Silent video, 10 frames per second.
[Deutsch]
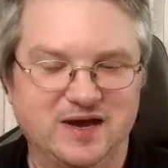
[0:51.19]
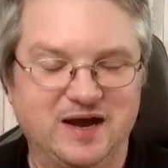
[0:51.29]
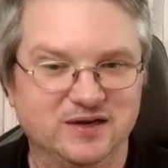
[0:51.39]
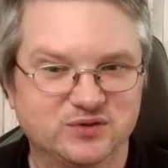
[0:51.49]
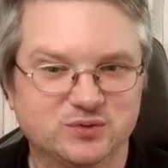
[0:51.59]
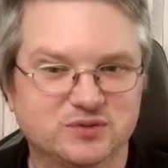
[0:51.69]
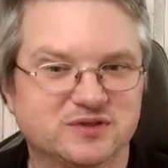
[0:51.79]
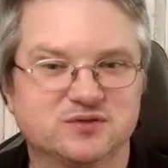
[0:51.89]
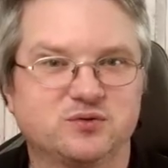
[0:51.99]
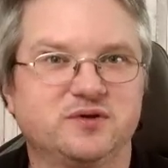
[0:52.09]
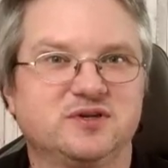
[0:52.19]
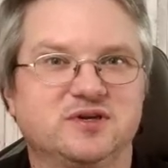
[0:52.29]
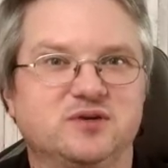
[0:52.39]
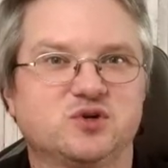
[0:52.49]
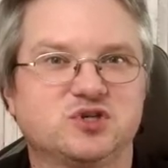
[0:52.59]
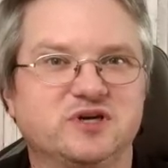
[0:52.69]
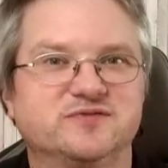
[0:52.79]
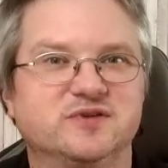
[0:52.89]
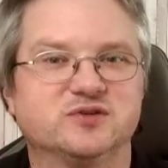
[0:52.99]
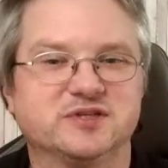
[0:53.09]
Also, das konnte ich ja noch
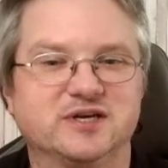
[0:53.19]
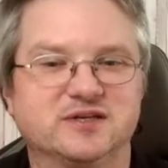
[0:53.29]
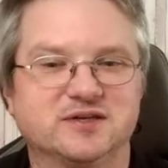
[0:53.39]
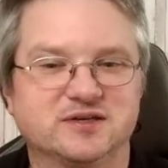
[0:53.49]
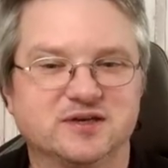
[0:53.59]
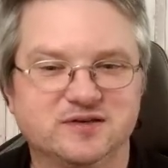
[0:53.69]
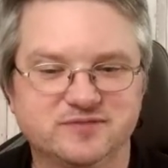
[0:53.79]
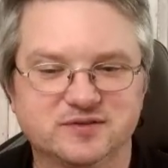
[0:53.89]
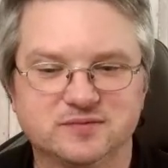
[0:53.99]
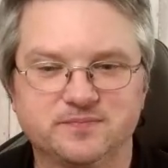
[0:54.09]
schaffen aus eigener Kraft